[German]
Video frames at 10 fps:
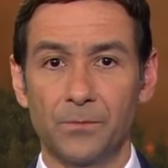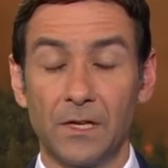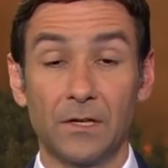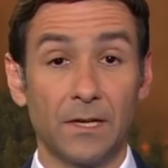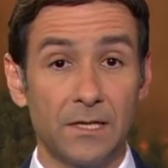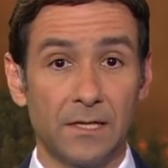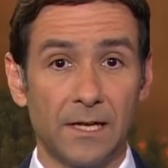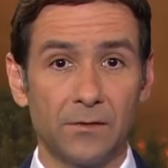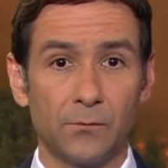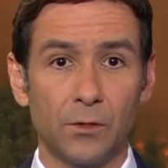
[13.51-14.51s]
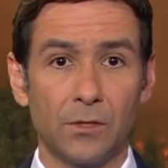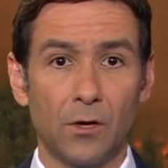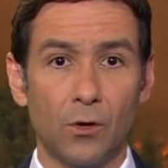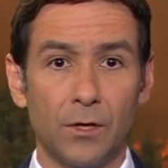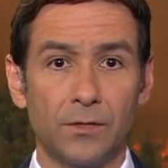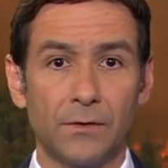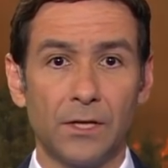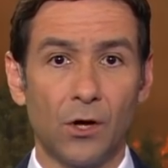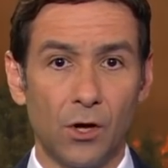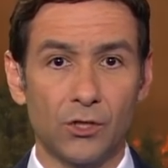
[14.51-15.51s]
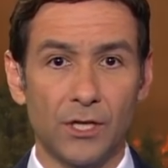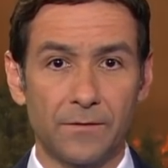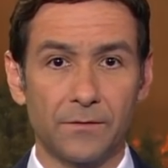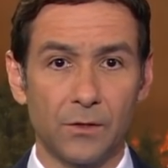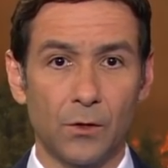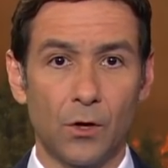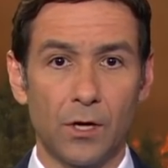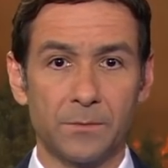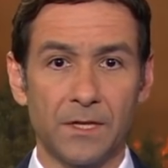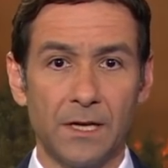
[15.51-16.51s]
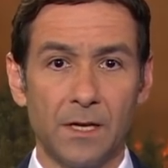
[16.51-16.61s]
In Griechenland wurden auch heute wieder Ortschaften geräumt.